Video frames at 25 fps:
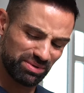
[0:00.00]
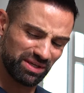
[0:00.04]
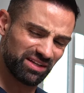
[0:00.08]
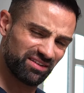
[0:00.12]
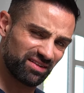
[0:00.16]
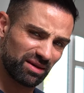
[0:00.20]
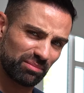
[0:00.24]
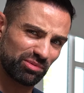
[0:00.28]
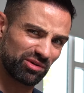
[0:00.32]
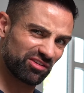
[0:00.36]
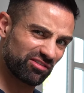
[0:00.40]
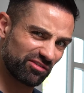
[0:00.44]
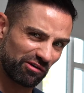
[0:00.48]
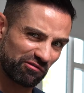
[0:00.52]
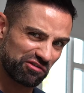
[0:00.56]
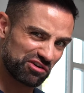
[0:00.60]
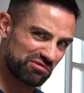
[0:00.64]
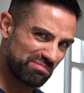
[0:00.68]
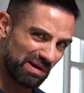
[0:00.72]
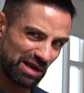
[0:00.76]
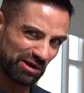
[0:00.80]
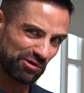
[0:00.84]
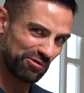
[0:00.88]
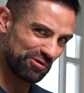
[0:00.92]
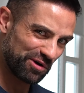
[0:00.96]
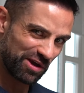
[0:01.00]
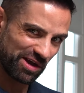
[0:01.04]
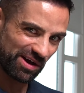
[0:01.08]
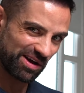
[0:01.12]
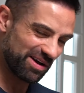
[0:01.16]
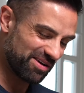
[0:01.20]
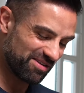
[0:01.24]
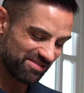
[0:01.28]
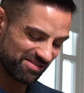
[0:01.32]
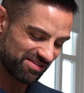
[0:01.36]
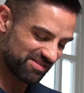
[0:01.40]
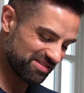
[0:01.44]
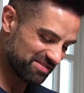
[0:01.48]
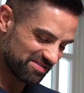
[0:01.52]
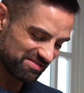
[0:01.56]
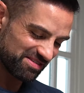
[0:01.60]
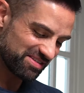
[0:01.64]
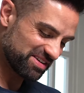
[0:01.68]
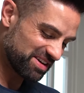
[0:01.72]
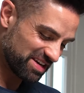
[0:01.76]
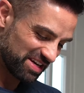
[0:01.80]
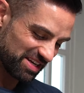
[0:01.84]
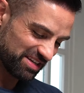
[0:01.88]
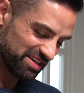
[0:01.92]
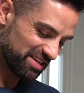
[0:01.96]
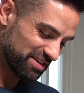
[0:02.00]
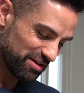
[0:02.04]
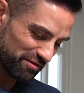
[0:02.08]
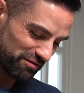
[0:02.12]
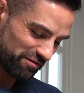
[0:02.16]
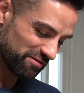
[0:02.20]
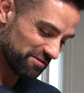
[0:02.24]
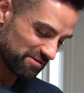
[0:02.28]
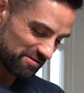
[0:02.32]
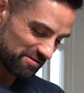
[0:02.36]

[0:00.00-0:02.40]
Bizeps ist auf Spannung, ja. Geht tief.